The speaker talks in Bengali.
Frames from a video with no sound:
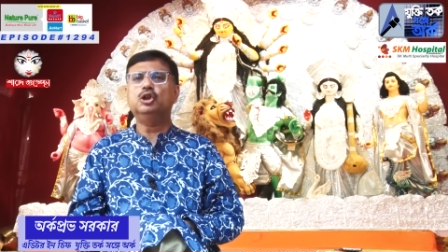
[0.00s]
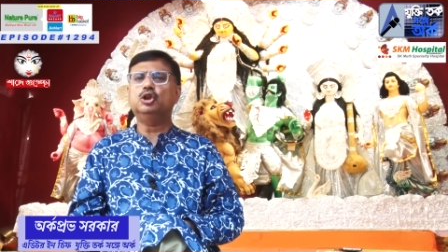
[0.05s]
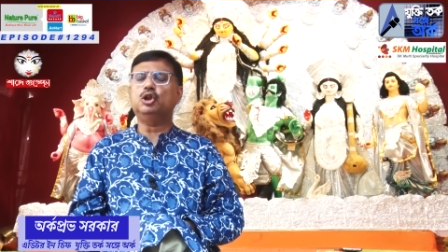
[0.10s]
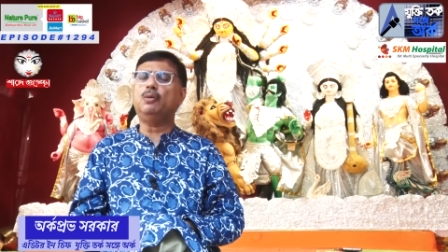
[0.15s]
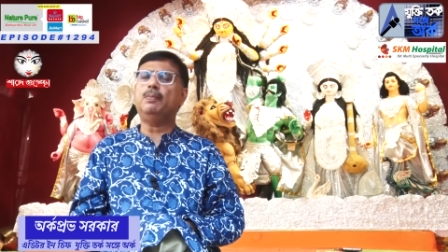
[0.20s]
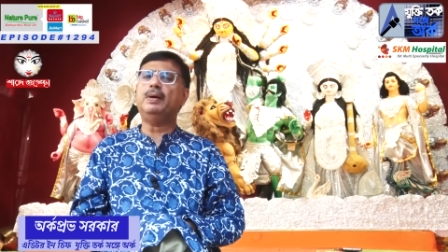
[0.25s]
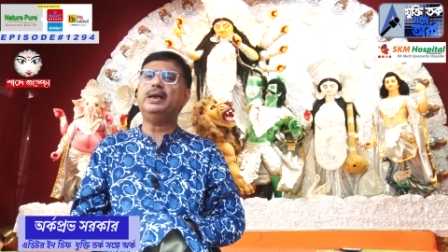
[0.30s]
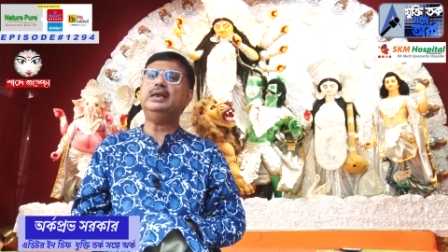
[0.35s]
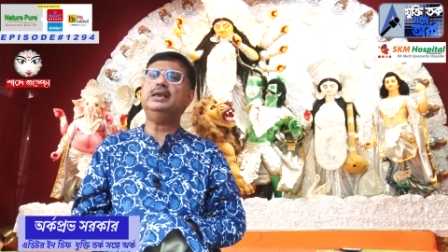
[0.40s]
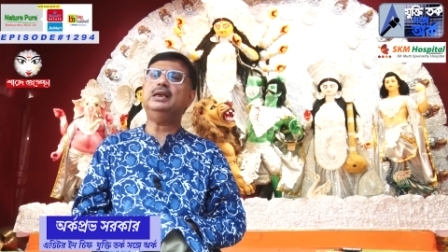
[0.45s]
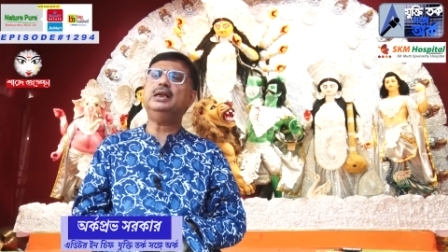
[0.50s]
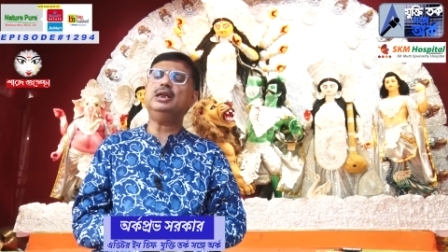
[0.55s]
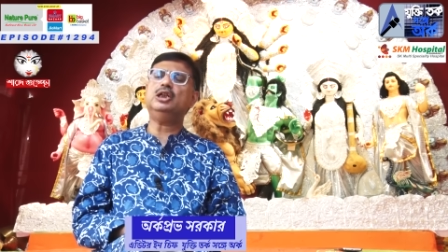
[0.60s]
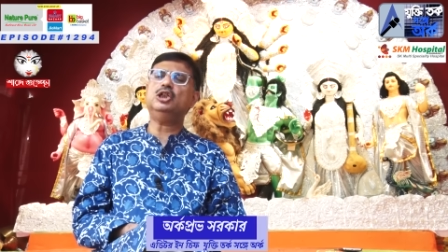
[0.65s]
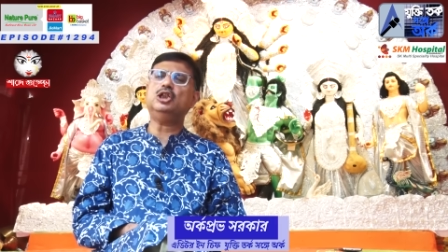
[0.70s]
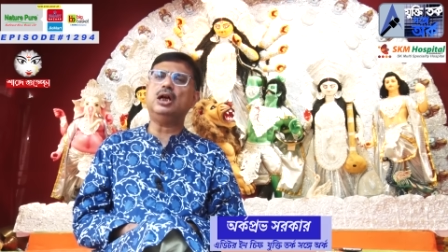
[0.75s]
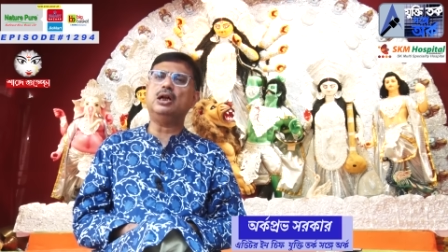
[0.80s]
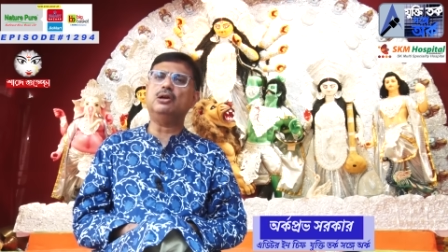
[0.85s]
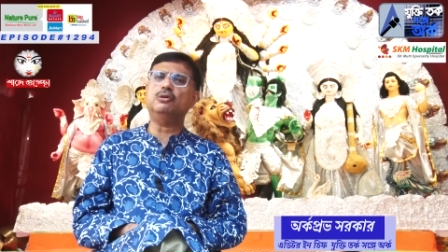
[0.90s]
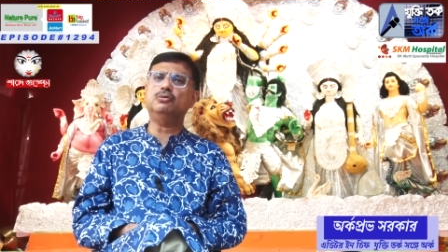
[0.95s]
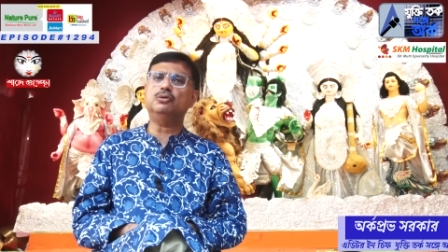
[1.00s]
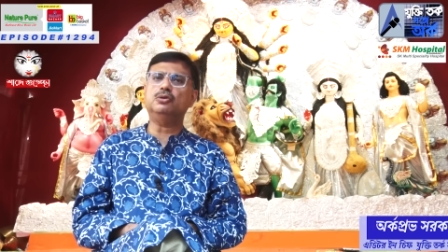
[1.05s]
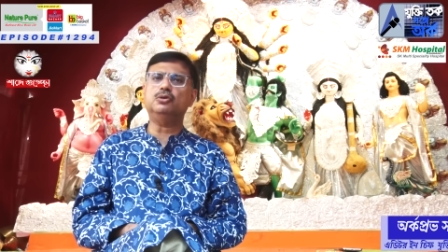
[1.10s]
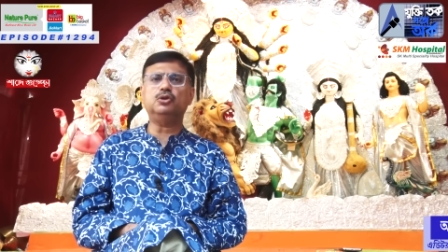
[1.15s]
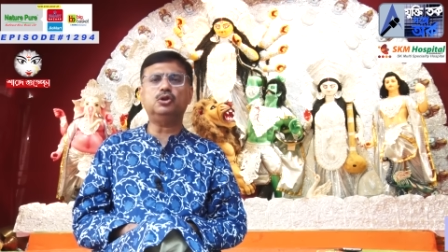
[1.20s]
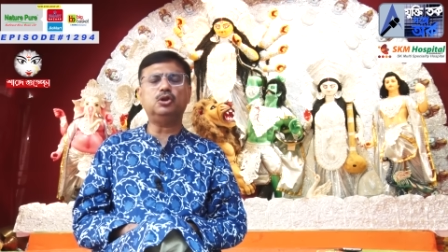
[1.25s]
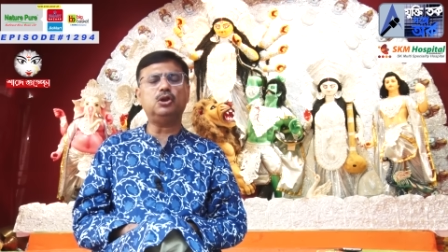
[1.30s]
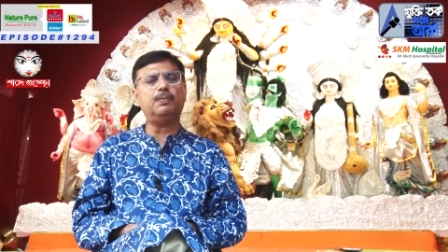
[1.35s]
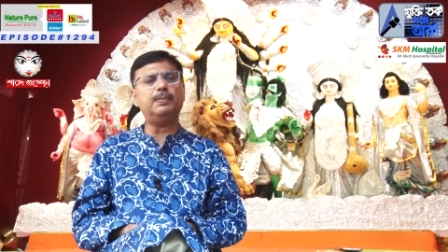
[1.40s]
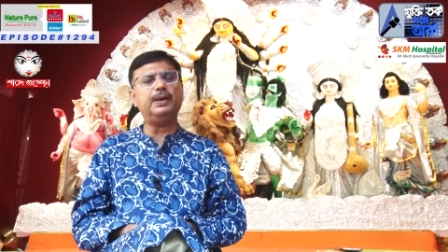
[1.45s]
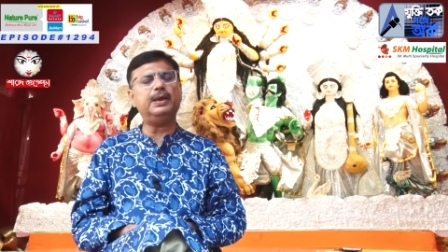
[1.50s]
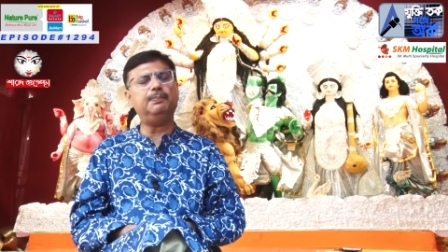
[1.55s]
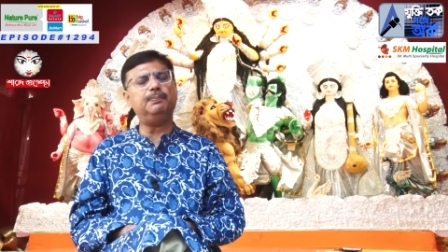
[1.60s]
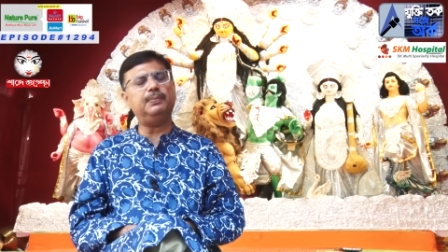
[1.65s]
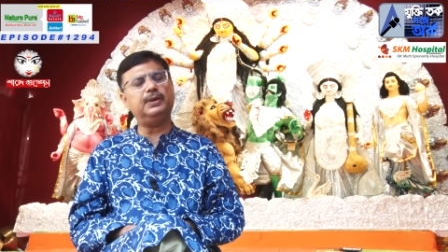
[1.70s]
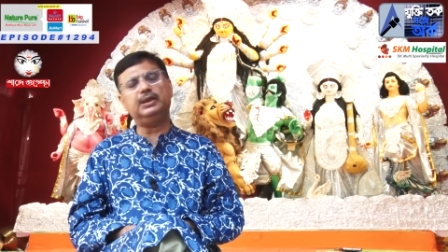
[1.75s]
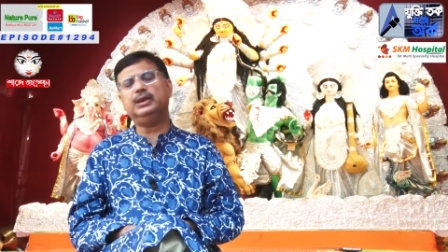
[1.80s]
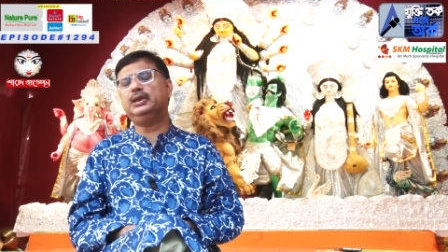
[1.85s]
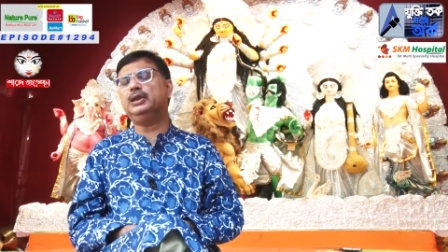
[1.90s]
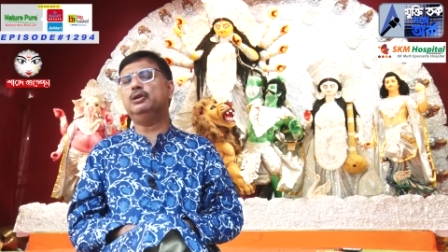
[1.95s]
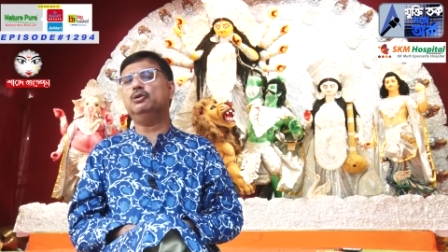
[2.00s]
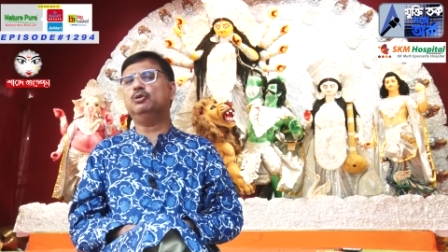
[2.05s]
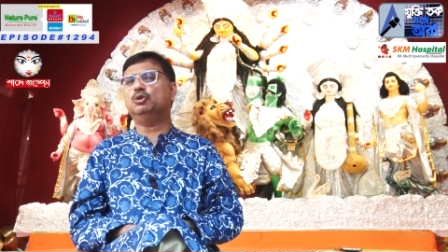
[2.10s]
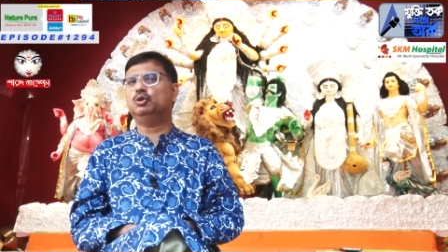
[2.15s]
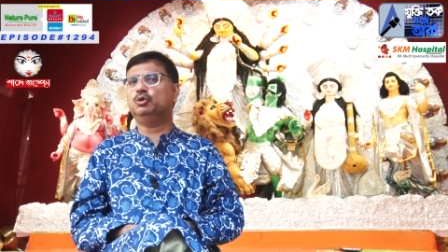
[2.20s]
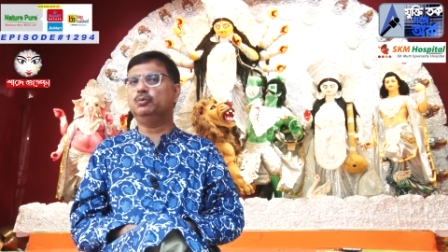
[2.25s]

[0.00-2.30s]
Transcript: সবাইকে শারদোৎসবের প্রীতি ও